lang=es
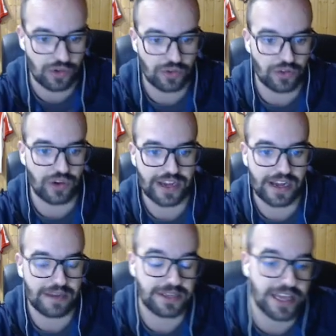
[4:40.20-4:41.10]
dos goles
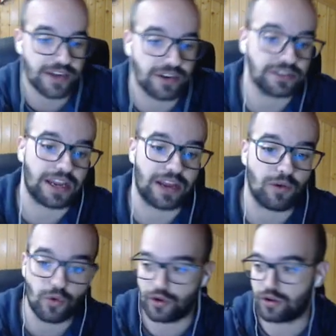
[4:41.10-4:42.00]
que le metieron. Eh,
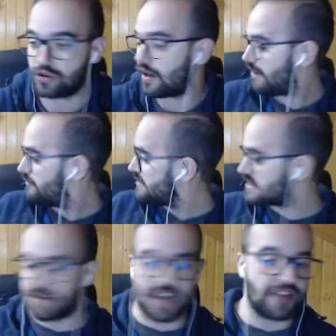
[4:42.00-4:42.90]
uno con la
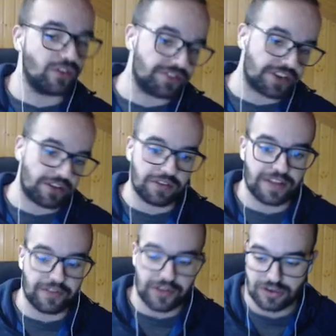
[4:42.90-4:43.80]
defensa mirando, entrando
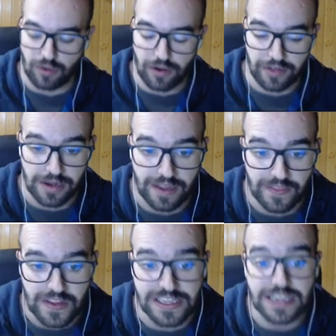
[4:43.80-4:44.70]
desde atrás el jugador del
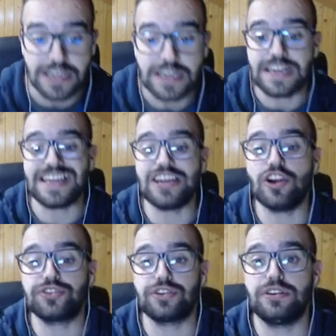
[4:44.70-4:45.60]
Athletic. Y
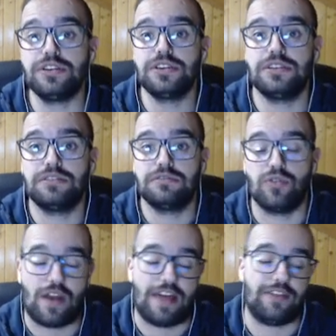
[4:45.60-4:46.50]
otro,
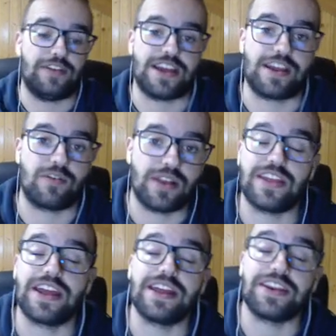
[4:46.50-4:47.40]
un golazo
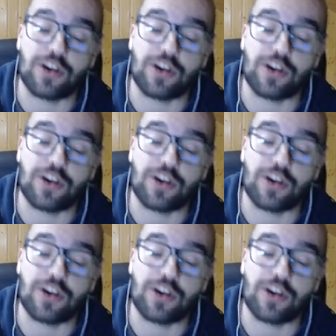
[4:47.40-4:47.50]
de, Nico